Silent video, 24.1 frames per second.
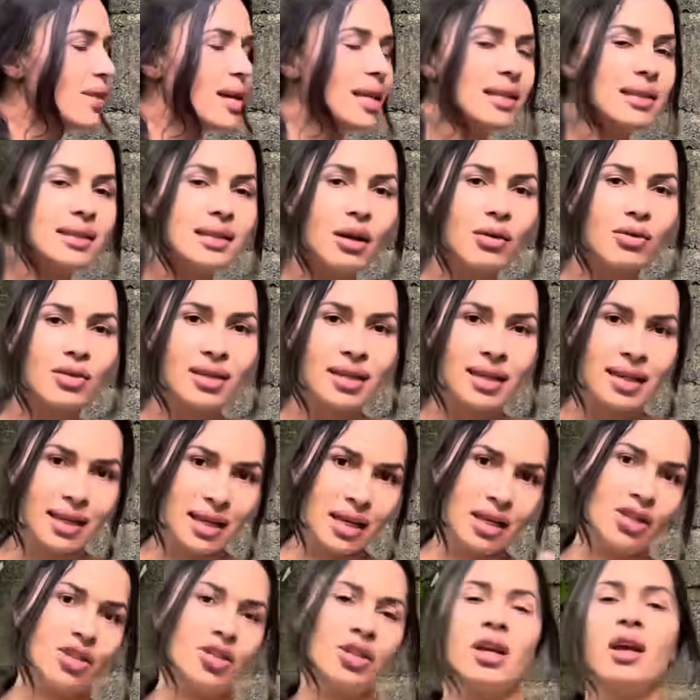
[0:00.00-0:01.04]
vezes é o
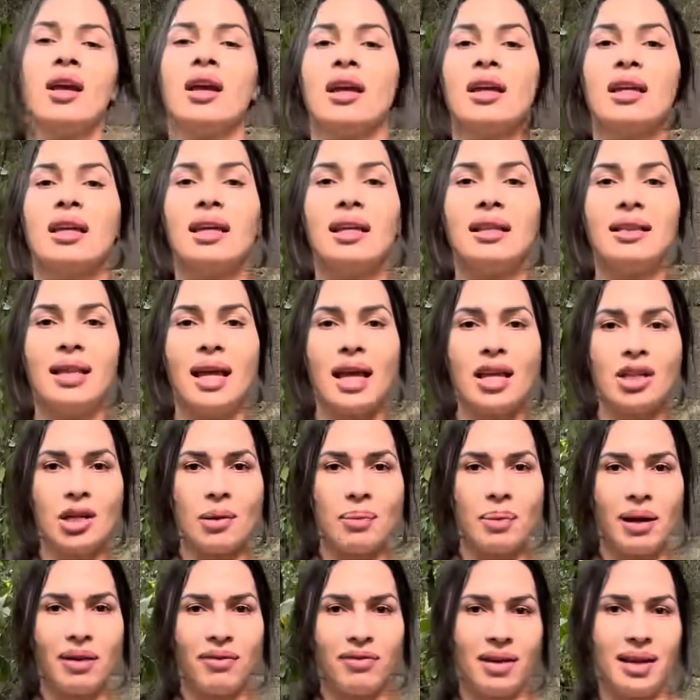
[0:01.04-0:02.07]
seguinte, que
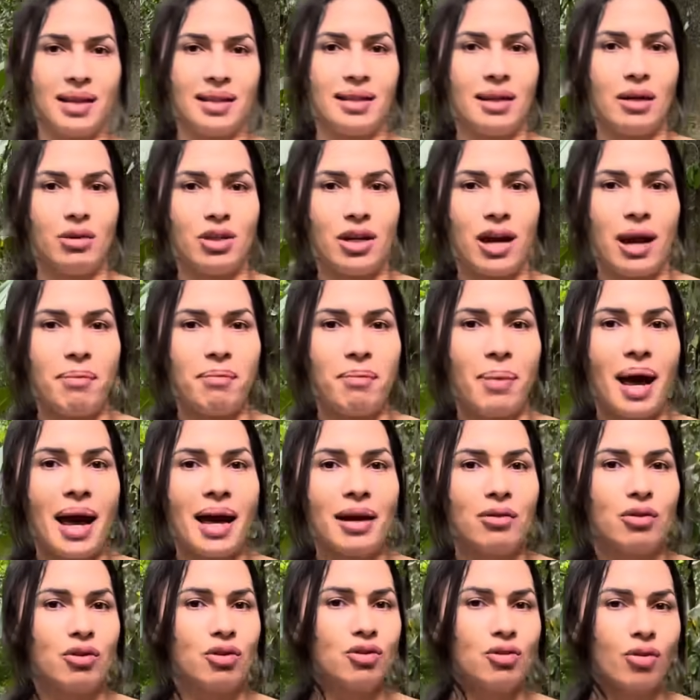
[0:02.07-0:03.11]
deixa para fazer os
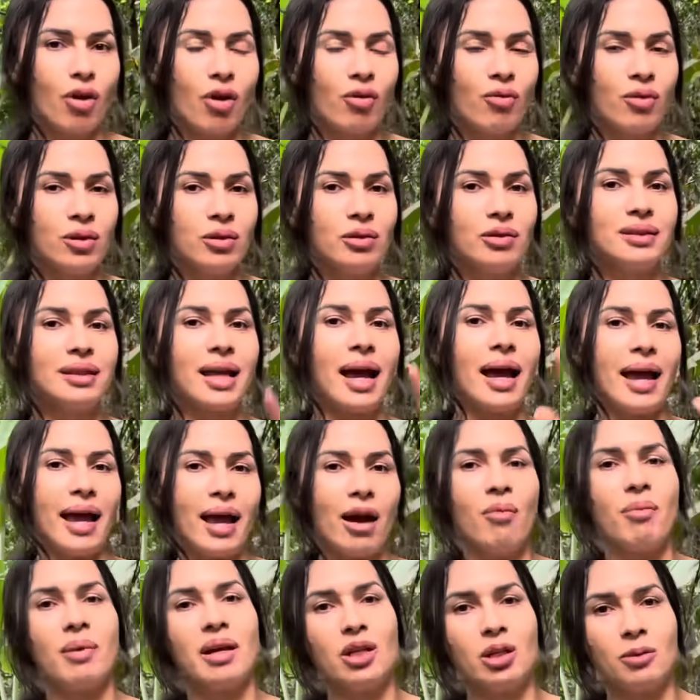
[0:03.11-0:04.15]
reparos só quando está
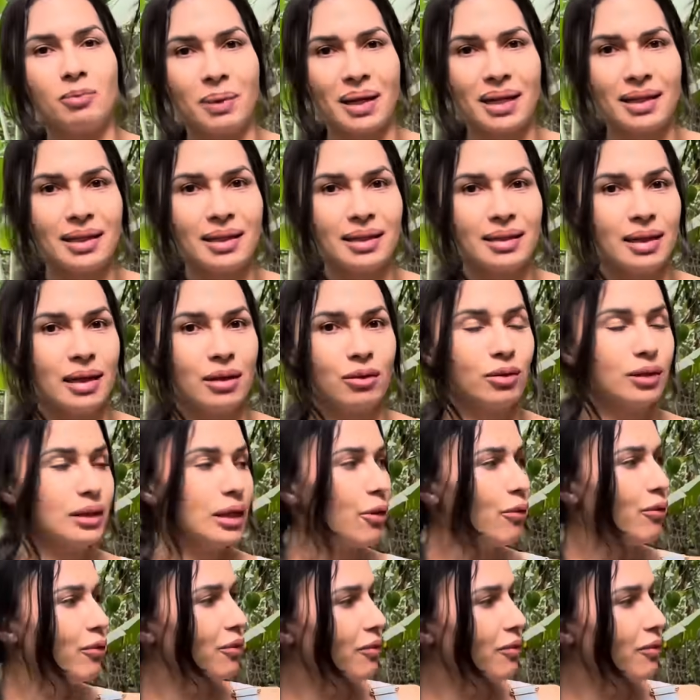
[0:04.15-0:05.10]
realmente precisando, não